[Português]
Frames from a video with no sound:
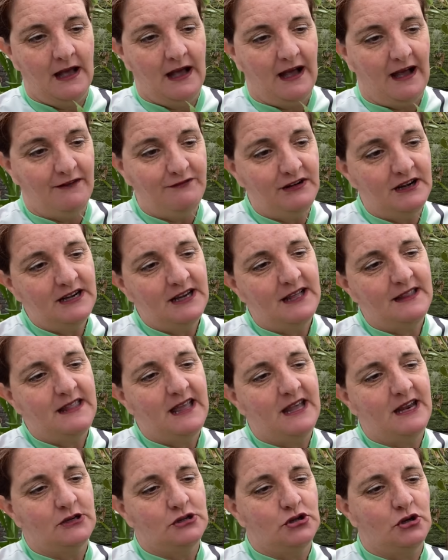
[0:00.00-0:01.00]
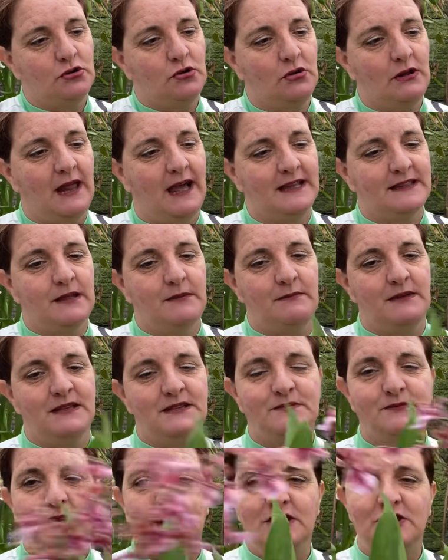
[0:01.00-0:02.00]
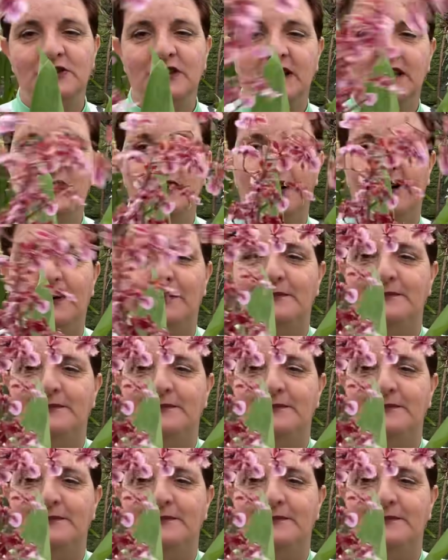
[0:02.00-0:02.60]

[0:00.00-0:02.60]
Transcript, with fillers: A verdadeira chocolate mesmo é isso aqui, ó.